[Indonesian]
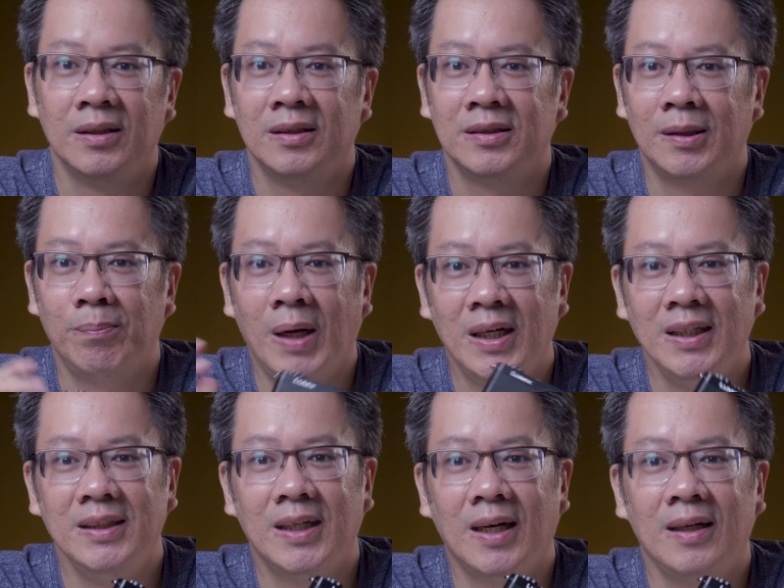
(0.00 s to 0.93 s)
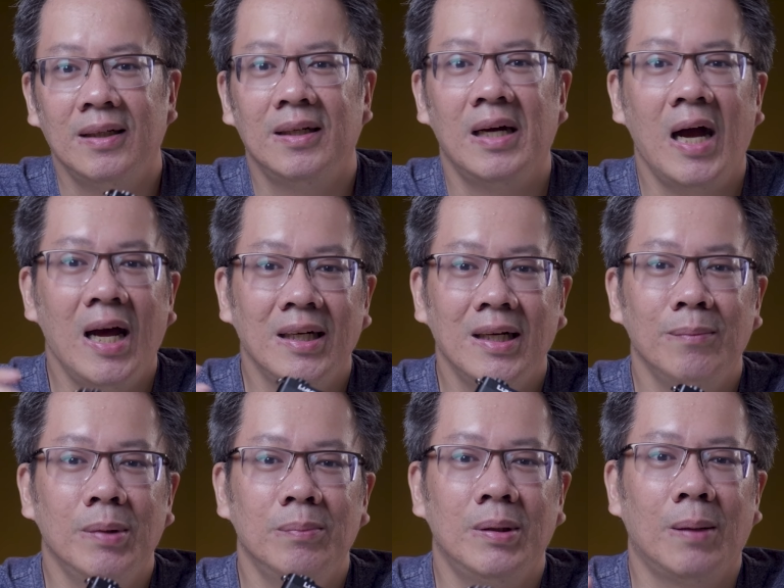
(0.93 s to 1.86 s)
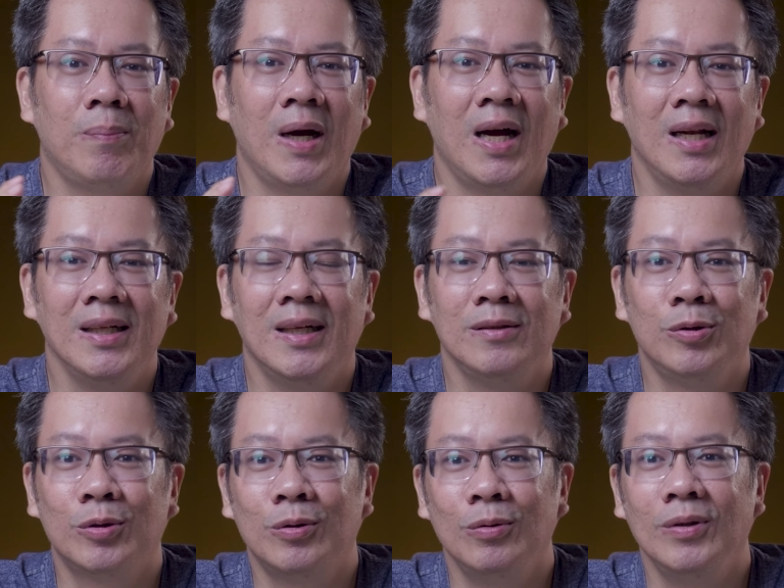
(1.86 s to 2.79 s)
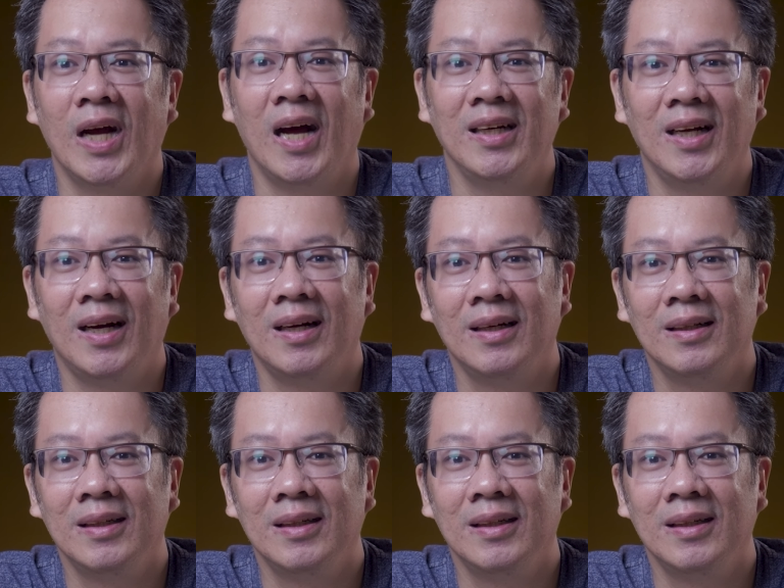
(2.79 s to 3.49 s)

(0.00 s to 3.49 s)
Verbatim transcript: Sebaliknya, ada beberapa hal yang justru nggak ada,